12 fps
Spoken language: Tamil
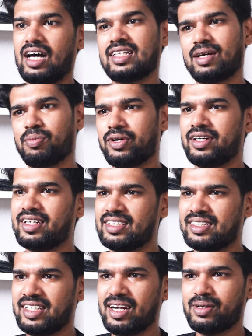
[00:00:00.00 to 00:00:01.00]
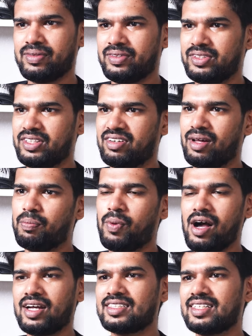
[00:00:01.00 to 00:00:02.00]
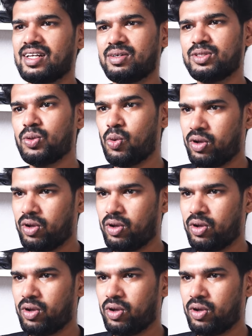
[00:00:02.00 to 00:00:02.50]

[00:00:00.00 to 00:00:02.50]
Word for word: அதுக்கப்புறம் இன்ட்ரெஸ்டிங்கான ஒரு விஷயம்னா பாகிஸ்தான் வந்து